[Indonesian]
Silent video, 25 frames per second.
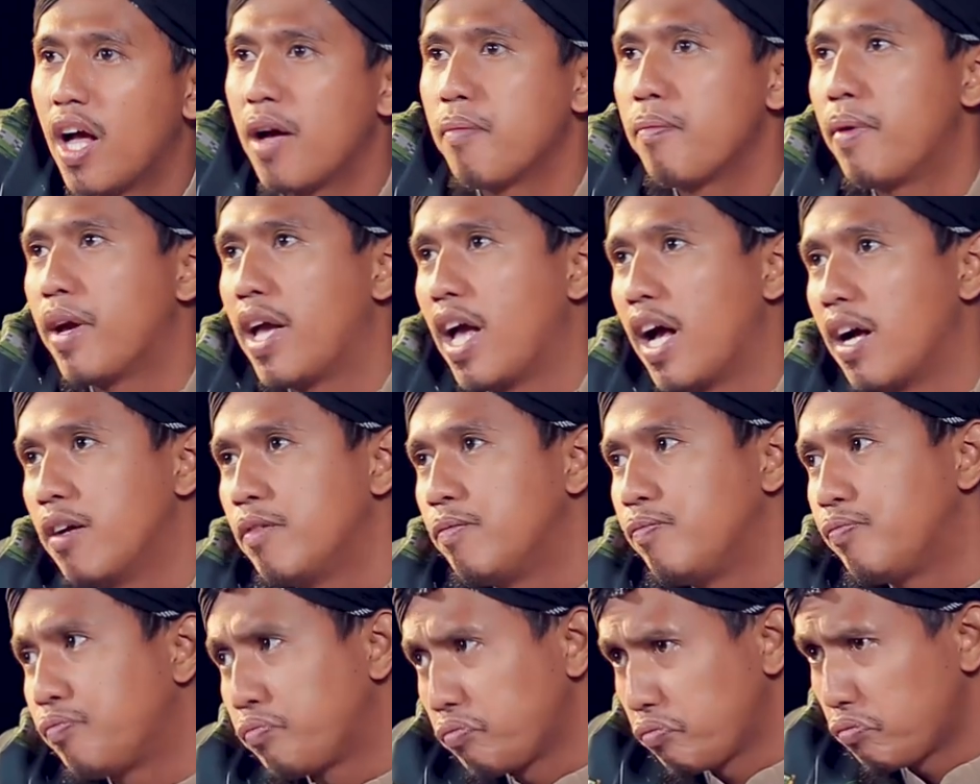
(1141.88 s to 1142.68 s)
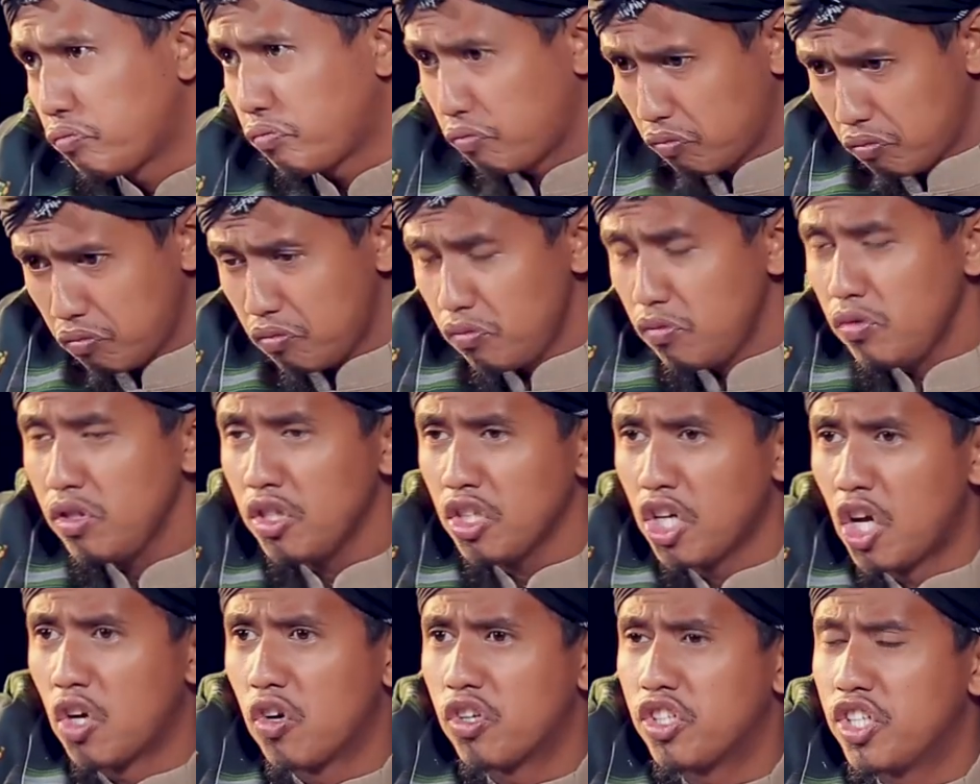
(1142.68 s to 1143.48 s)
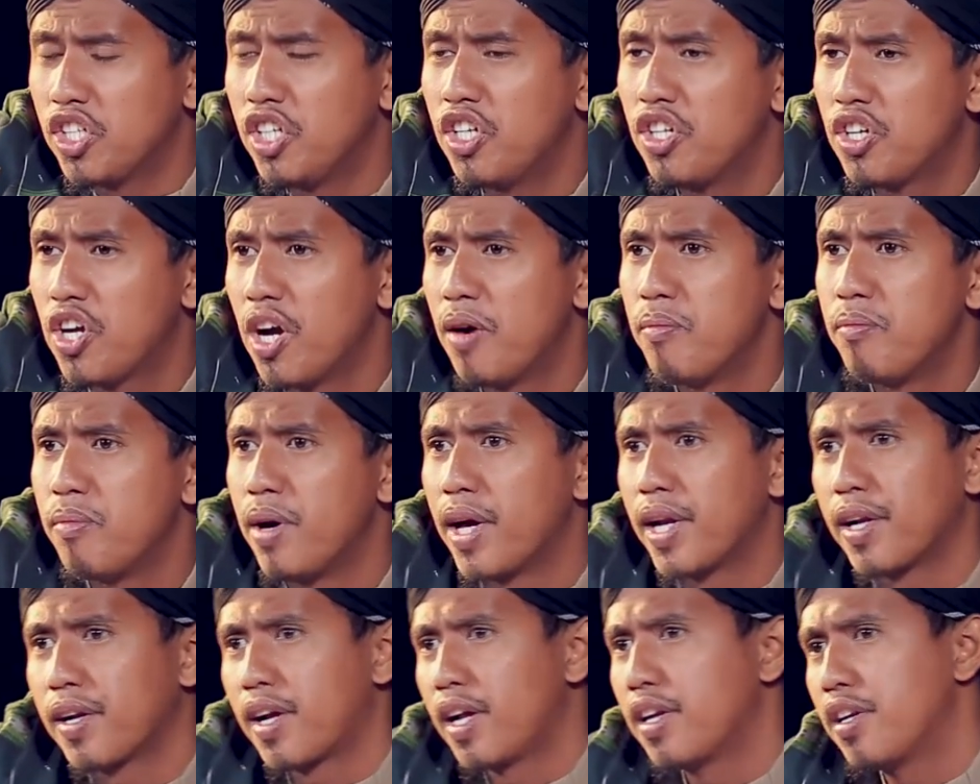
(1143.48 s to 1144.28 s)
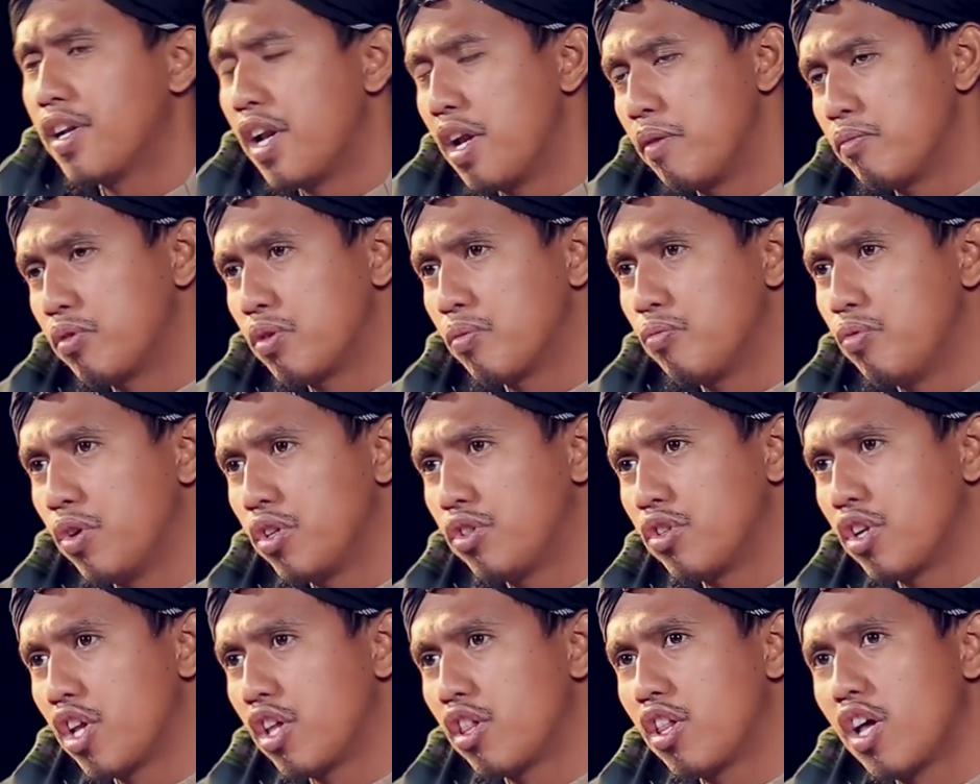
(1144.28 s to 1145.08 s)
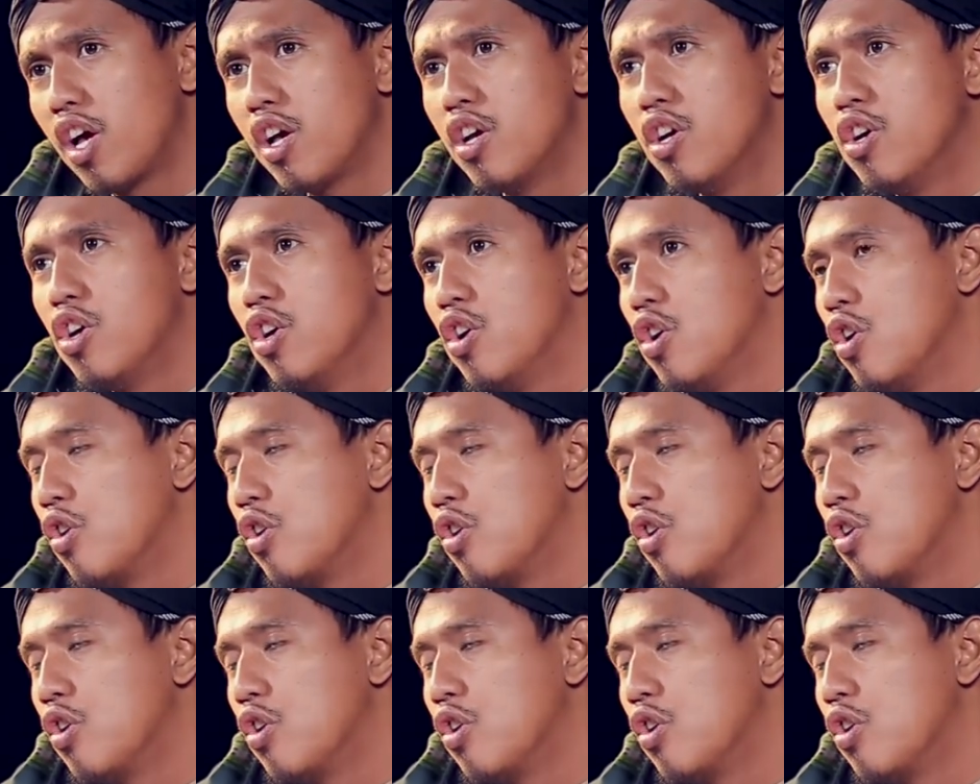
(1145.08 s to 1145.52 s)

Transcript: apa ya kalau di sini digambarkan dalam sebuah cerita